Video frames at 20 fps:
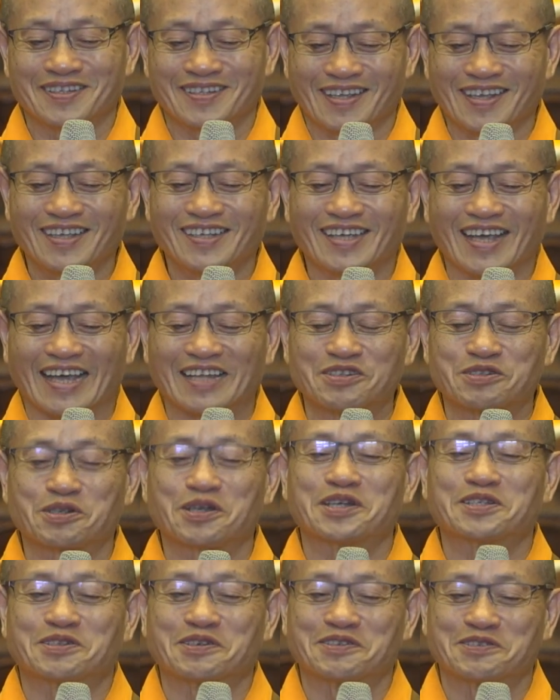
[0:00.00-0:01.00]
一点
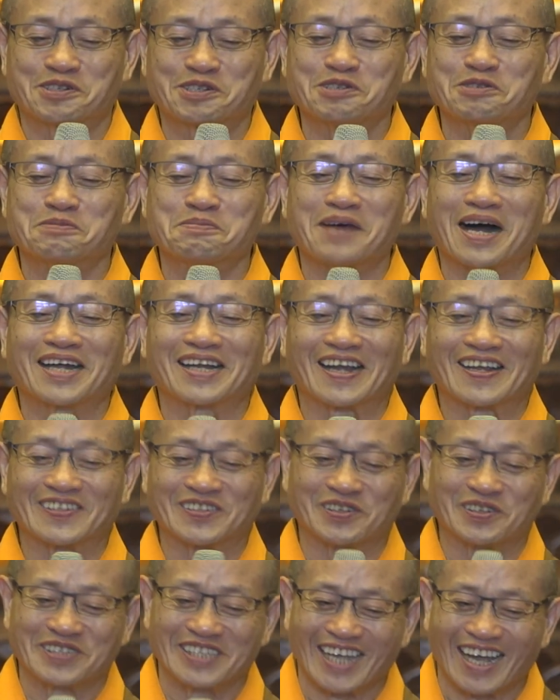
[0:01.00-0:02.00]
碎出数骂烂
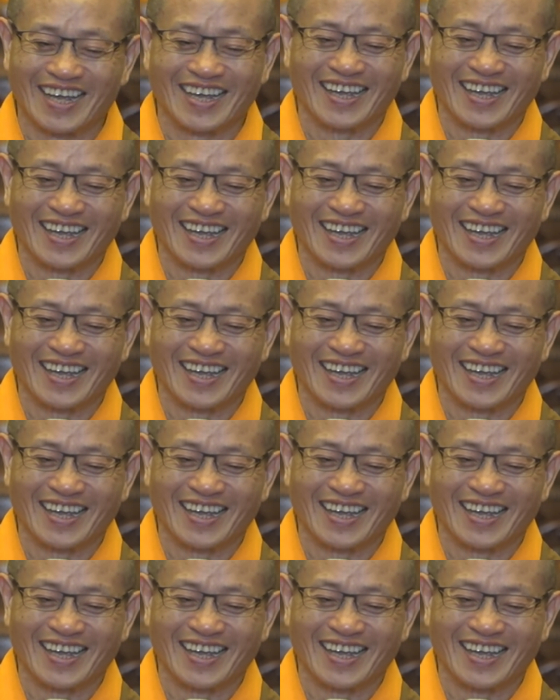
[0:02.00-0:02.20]
堆，